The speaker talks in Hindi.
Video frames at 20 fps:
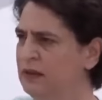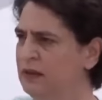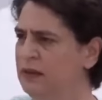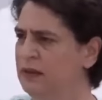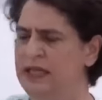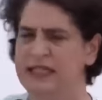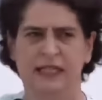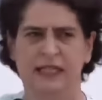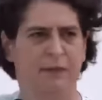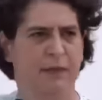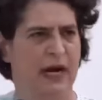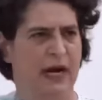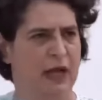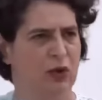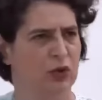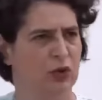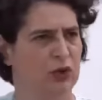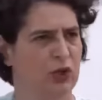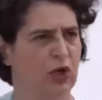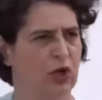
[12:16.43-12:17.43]
किसी बड़े
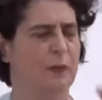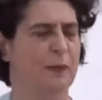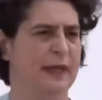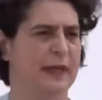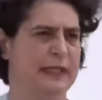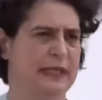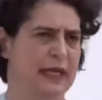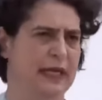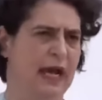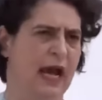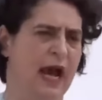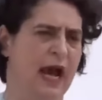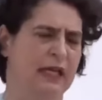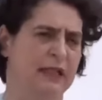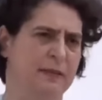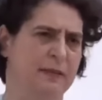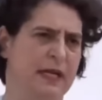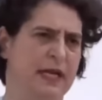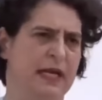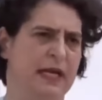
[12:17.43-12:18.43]
उद्योगपति के हाथ
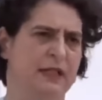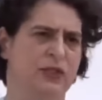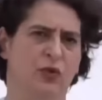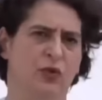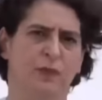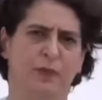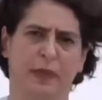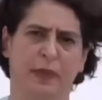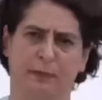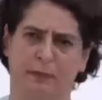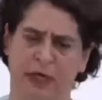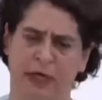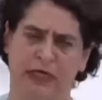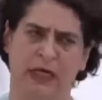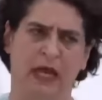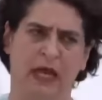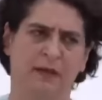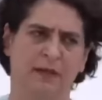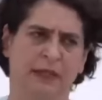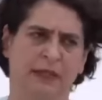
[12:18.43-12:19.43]
में नहीं जो प्र,
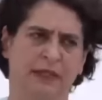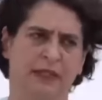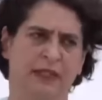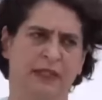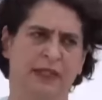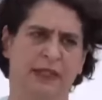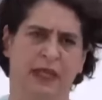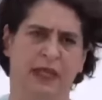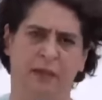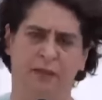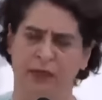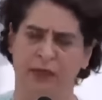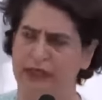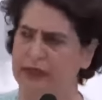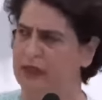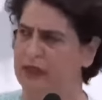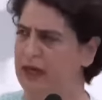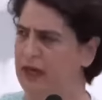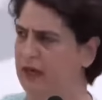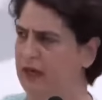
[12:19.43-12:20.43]
प्रधानमंत्री जी के
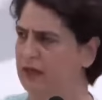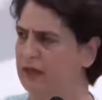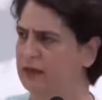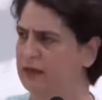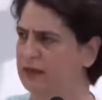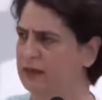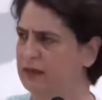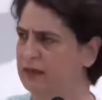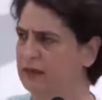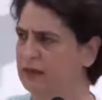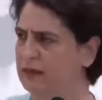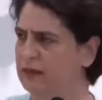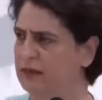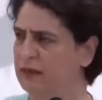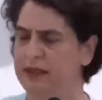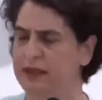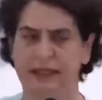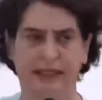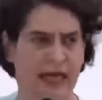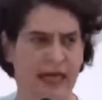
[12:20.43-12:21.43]
मित्र हैं
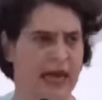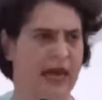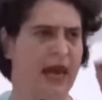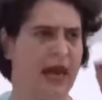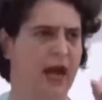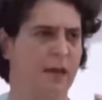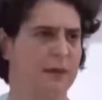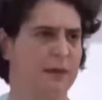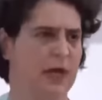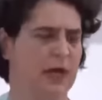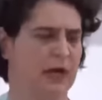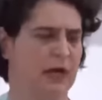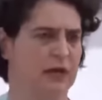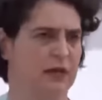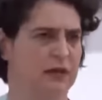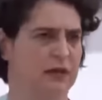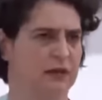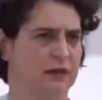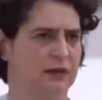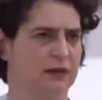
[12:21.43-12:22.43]
यह है आपका हक
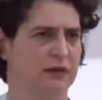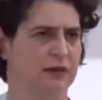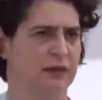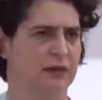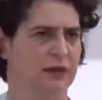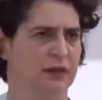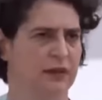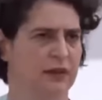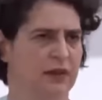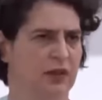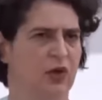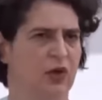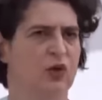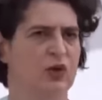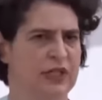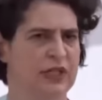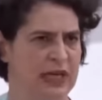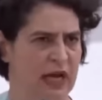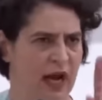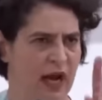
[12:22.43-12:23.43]

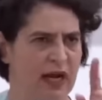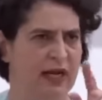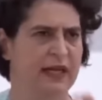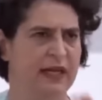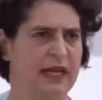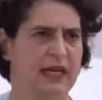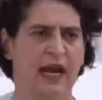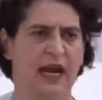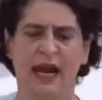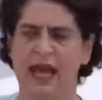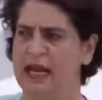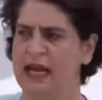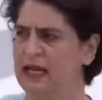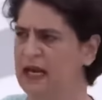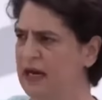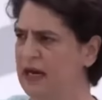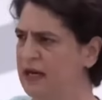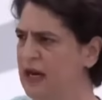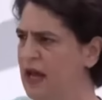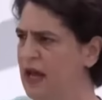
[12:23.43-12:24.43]
उसी हक की लड़ाई
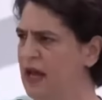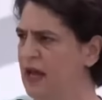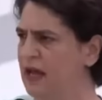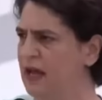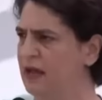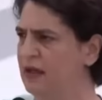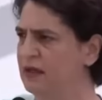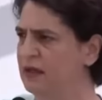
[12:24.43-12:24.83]
लड़ रहा है